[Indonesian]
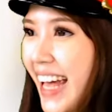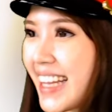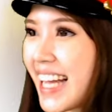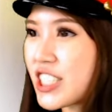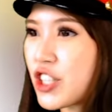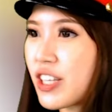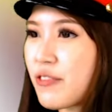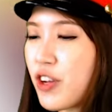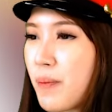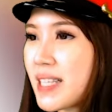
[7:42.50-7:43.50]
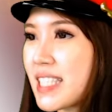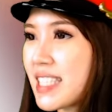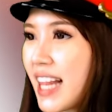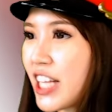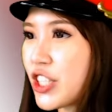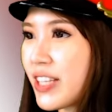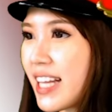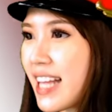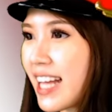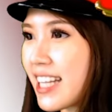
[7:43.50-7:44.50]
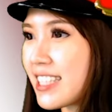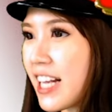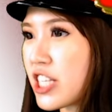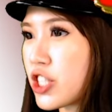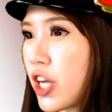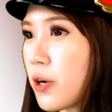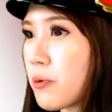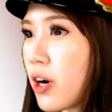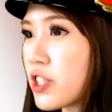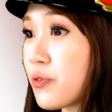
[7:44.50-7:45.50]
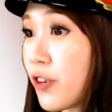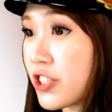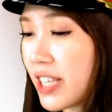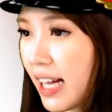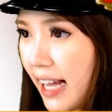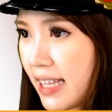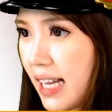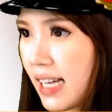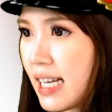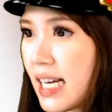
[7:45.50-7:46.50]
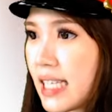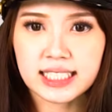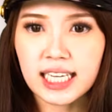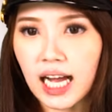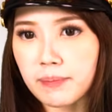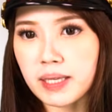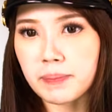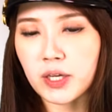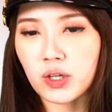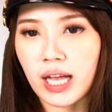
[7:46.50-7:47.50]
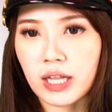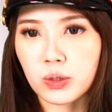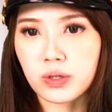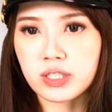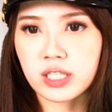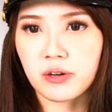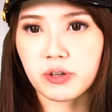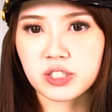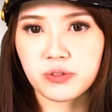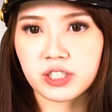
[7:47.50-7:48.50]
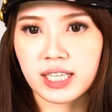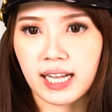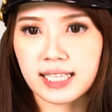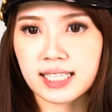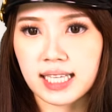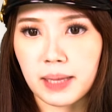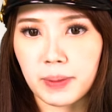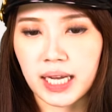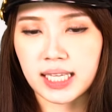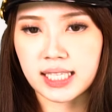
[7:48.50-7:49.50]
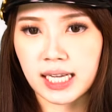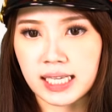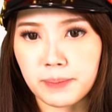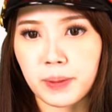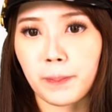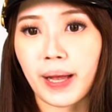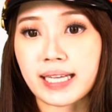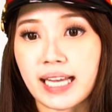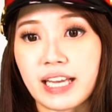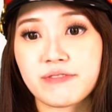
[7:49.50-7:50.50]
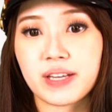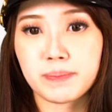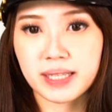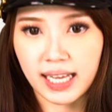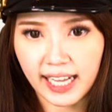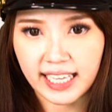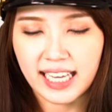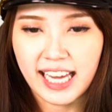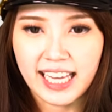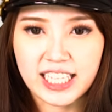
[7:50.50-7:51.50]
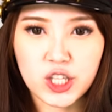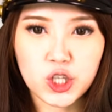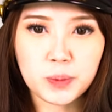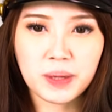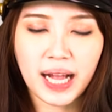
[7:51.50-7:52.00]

Next, untuk informasi selanjutnya datang dari Star Wars Force Arena. Sejak update minggu lalu, Star Wars Force Arena telah menghadirkan berbagai event menarik. Dan untuk